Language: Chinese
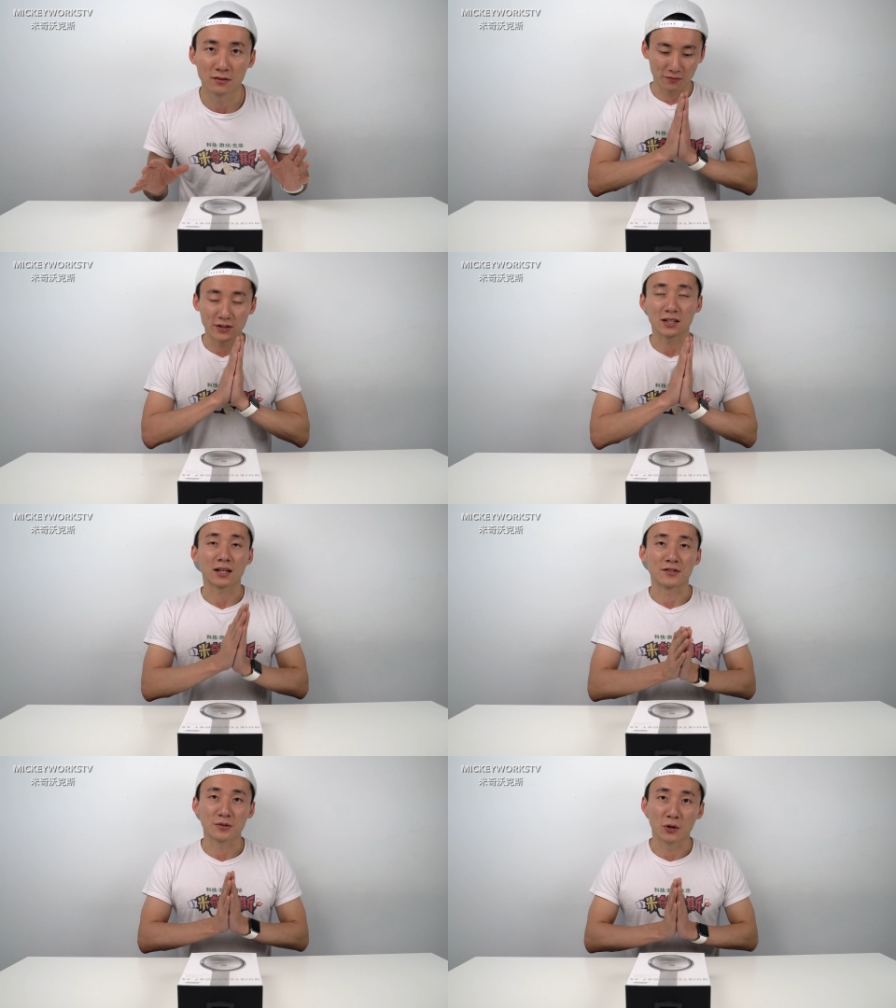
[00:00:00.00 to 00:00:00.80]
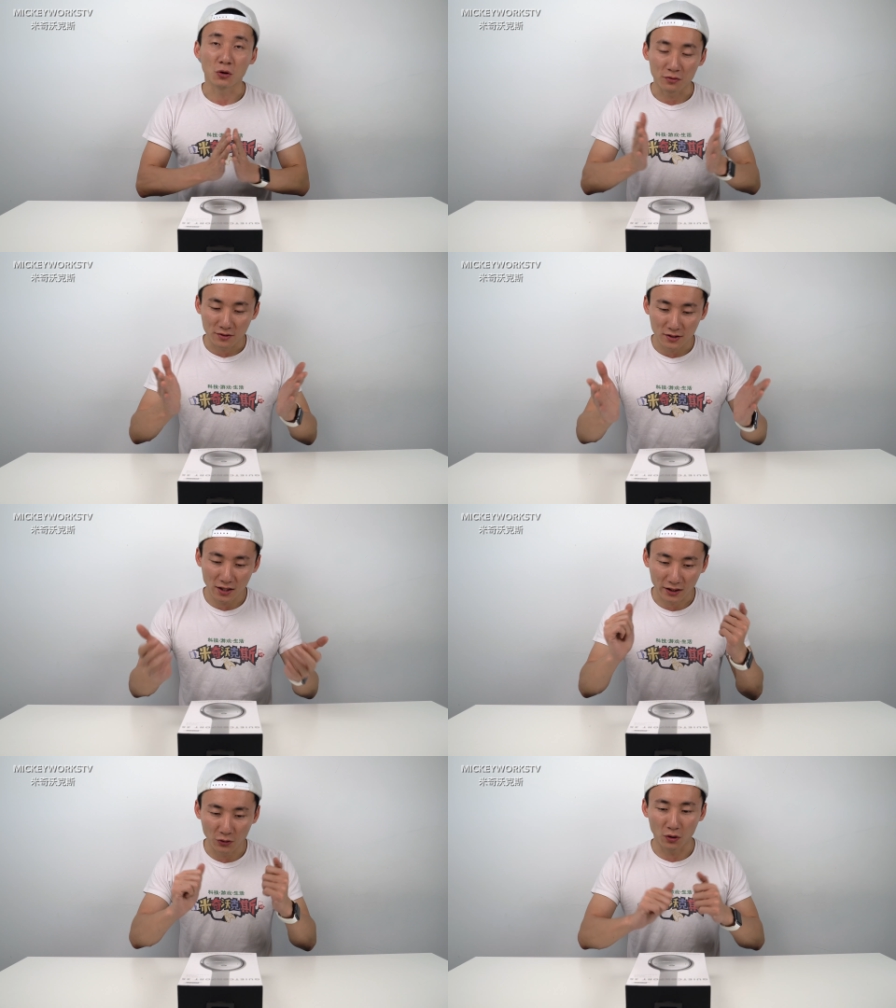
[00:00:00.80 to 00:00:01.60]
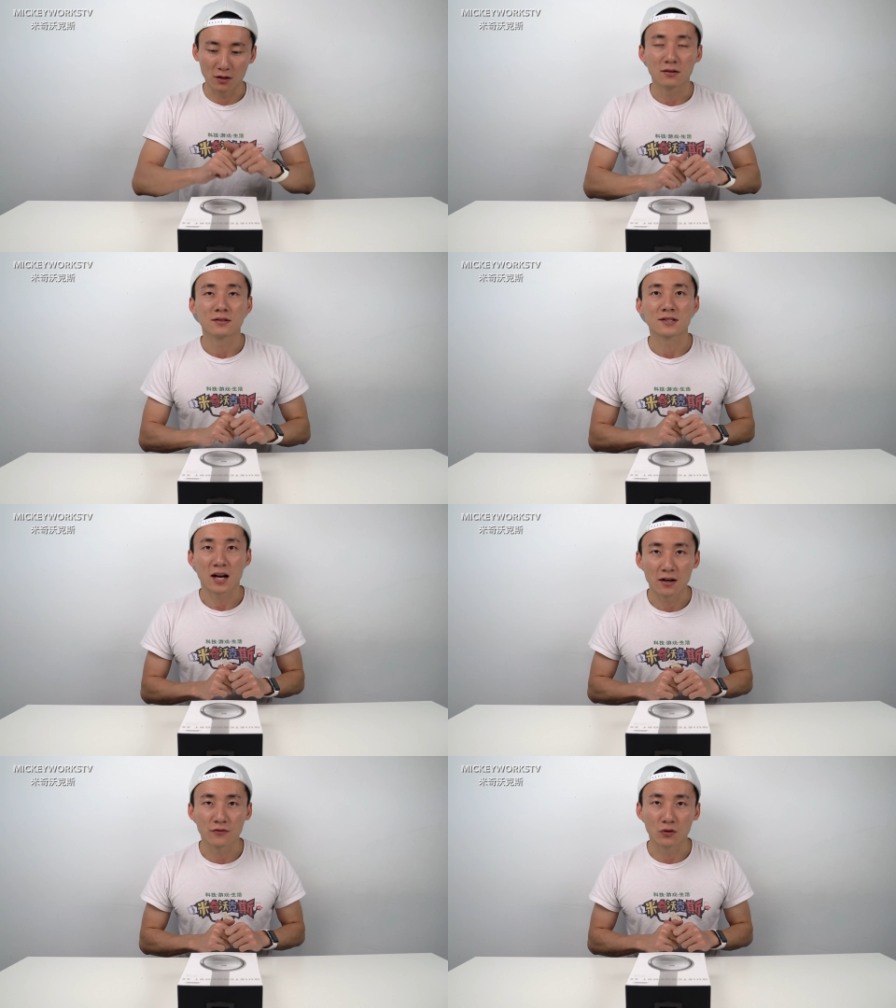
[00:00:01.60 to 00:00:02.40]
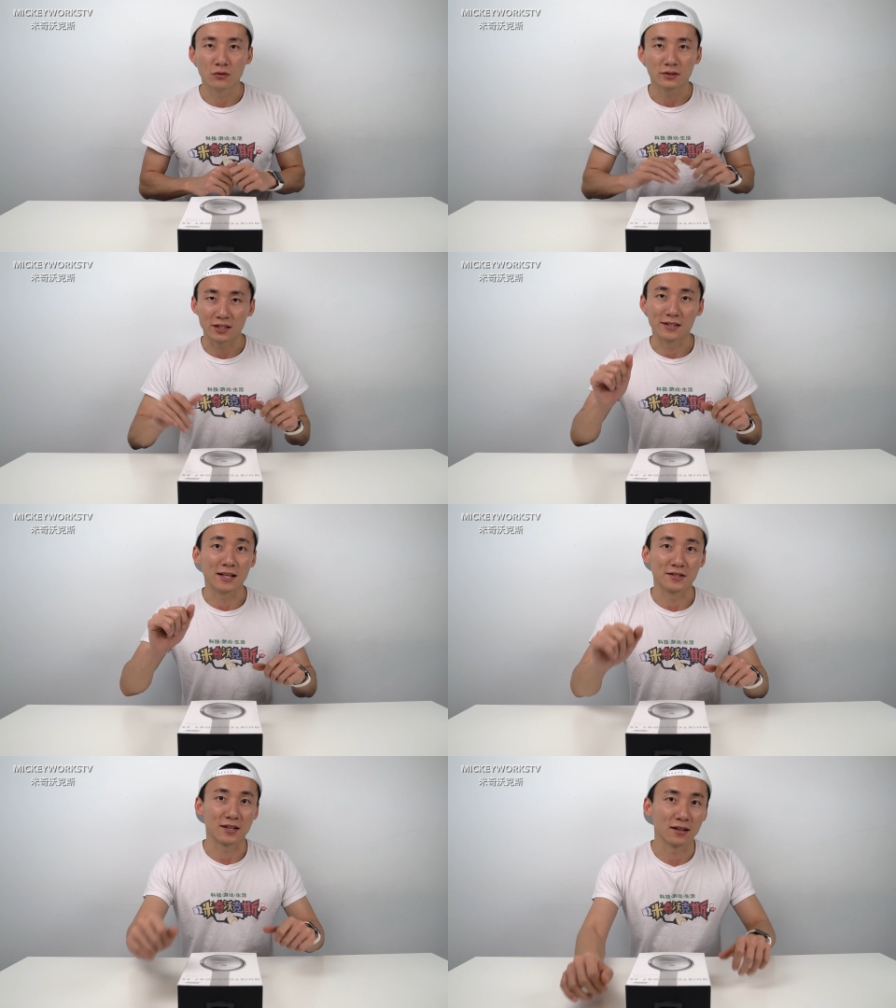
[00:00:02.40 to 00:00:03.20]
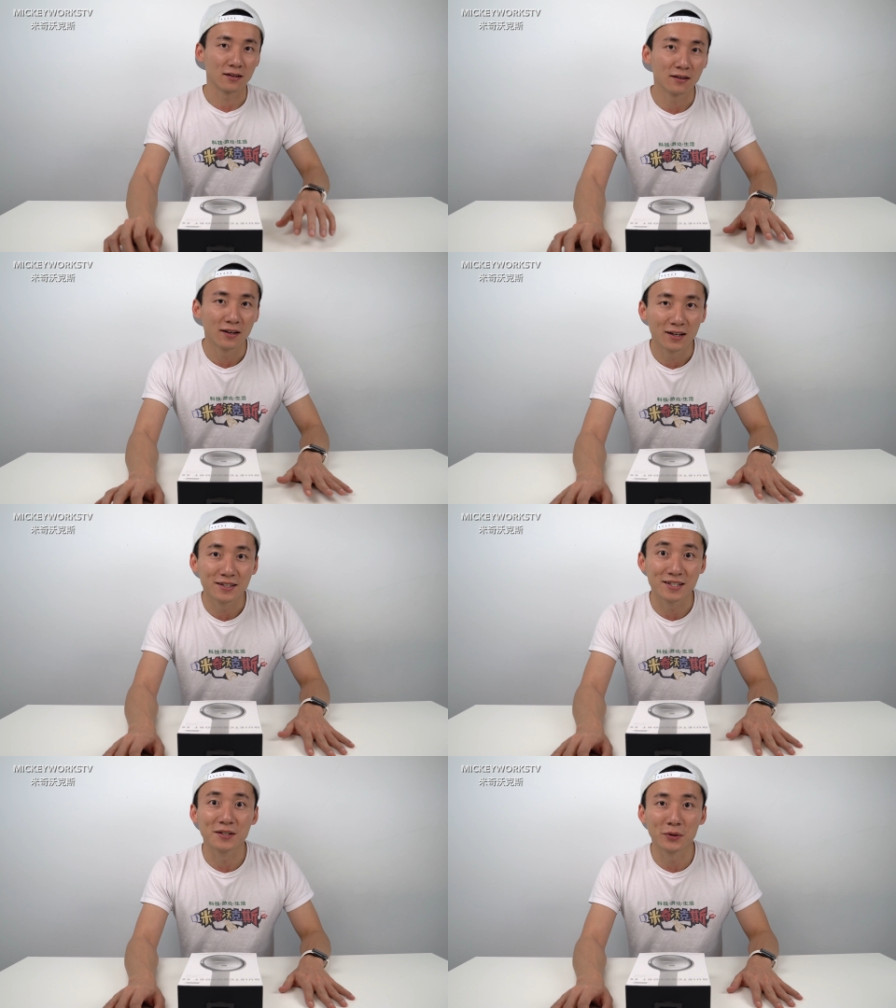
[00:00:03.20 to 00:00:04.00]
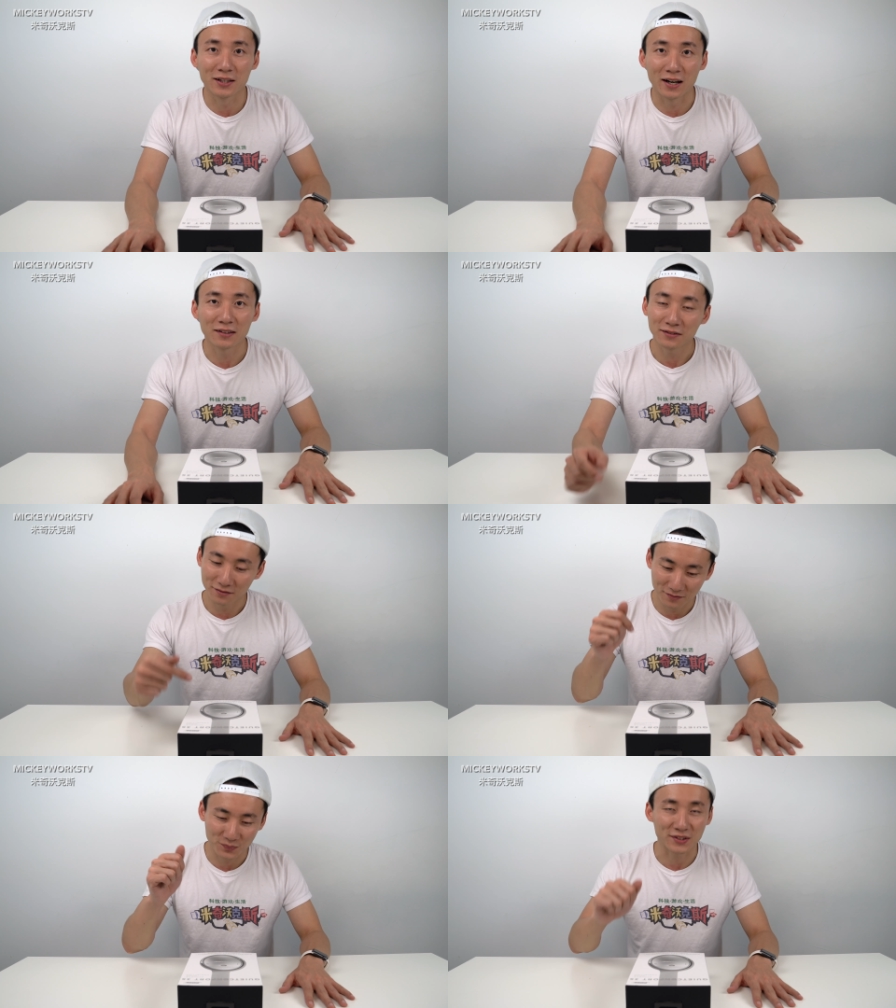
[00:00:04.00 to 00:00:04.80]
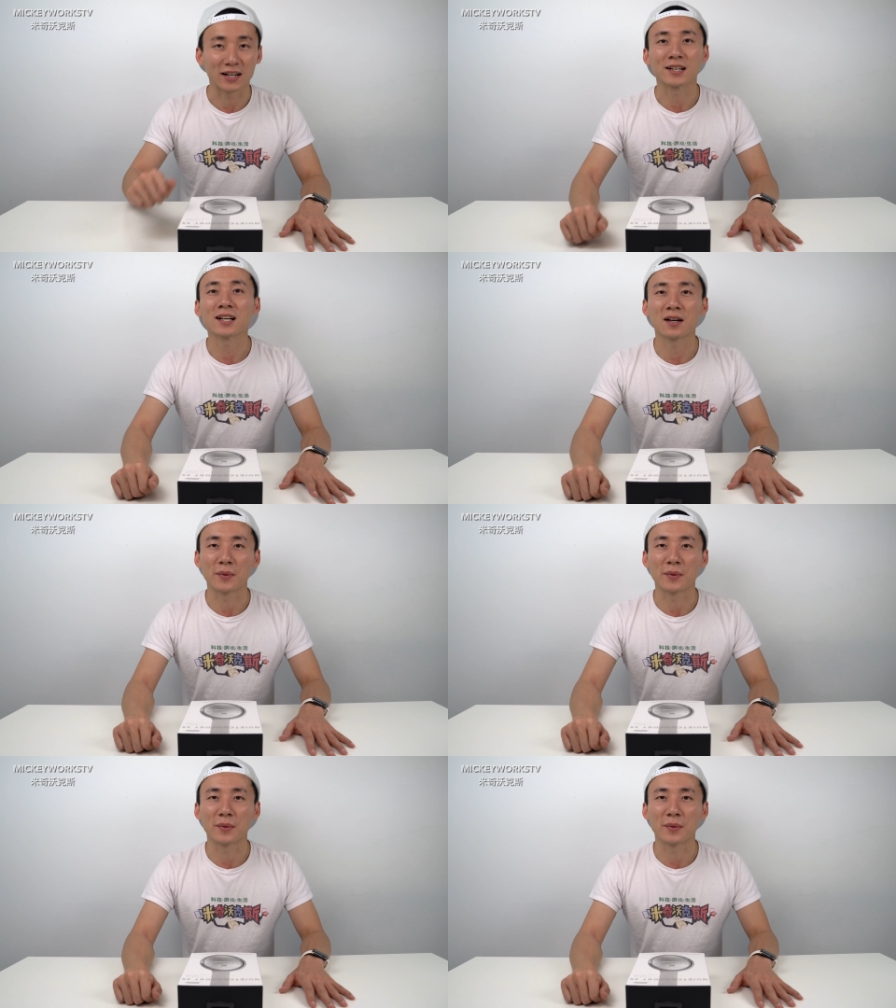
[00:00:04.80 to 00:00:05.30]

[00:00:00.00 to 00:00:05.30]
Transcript: 非常感谢朋友借给我拆封体验一下，机会来了，打开看看